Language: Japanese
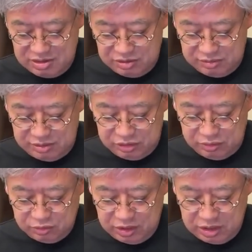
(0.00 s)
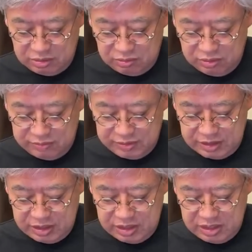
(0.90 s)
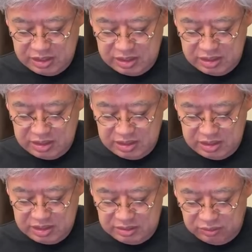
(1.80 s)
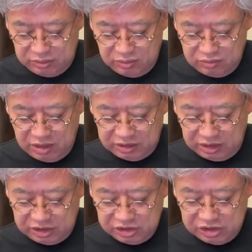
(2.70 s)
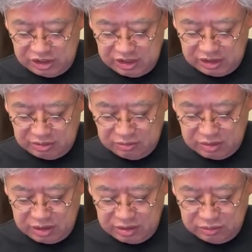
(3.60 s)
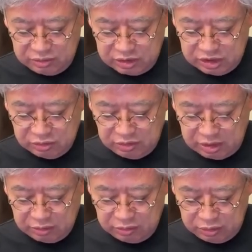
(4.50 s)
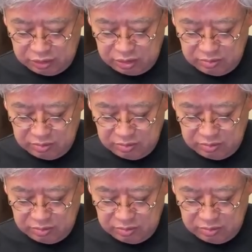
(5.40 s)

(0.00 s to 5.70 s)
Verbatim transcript: いずれにしてもね、これはね、ちょっとうがった記事だなって、これ、要するに記事のタイトル、